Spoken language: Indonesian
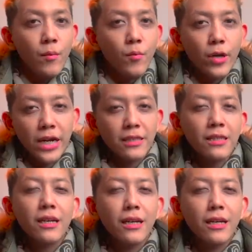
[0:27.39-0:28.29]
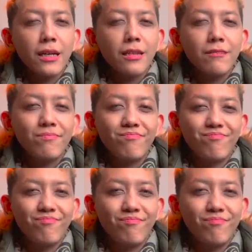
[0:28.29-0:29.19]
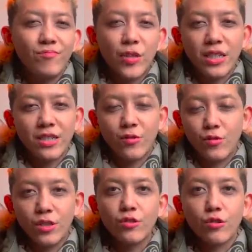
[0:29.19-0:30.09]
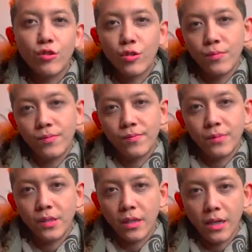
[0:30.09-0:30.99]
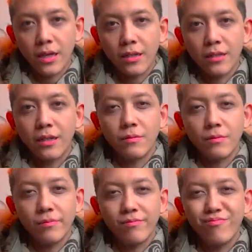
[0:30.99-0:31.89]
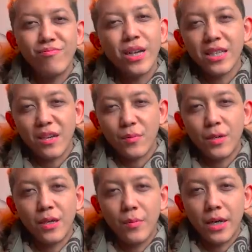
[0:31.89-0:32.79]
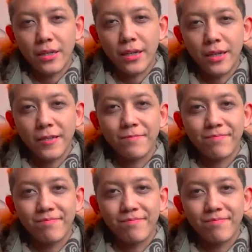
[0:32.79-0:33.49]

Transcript: Brandnya brand yang udah cukup tenar dan banyak penggemarnya.